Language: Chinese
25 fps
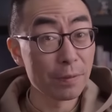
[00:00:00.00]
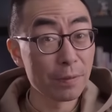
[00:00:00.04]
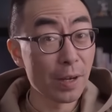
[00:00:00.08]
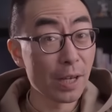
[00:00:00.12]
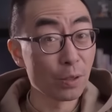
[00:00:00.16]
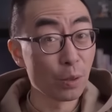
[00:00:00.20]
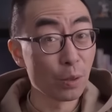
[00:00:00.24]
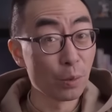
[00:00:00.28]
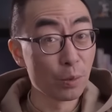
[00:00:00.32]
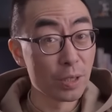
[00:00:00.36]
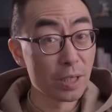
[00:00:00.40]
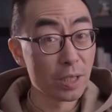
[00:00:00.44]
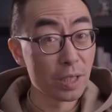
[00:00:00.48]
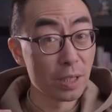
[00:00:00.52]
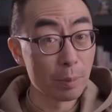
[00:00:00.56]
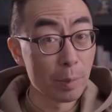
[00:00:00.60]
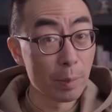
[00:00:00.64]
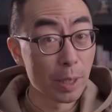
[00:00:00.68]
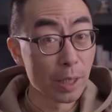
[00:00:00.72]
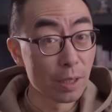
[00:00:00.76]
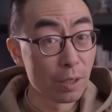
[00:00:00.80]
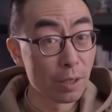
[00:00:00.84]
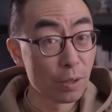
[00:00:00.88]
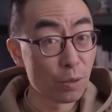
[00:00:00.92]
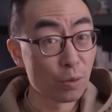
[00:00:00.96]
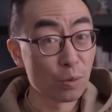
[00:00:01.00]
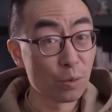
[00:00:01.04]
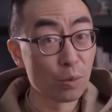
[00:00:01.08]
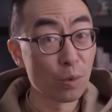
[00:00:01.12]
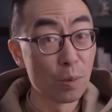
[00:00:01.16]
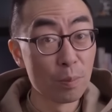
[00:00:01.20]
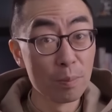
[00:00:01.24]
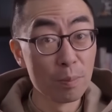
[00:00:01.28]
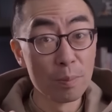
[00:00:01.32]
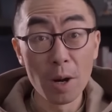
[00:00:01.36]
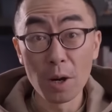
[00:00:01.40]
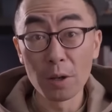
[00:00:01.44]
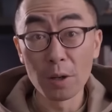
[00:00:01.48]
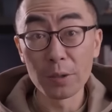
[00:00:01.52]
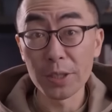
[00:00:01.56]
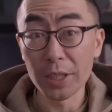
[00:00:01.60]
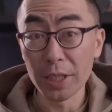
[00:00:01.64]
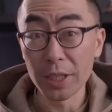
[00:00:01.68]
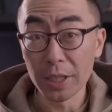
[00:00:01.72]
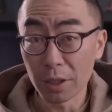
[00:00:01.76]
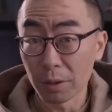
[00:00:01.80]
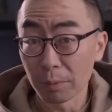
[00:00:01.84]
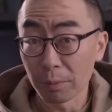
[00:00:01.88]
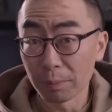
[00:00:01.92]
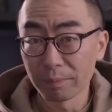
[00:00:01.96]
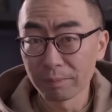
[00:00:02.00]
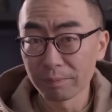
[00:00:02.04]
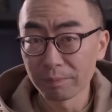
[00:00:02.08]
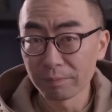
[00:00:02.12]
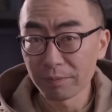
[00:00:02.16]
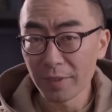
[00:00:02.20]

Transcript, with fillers: 发动机里面的榫卯结构。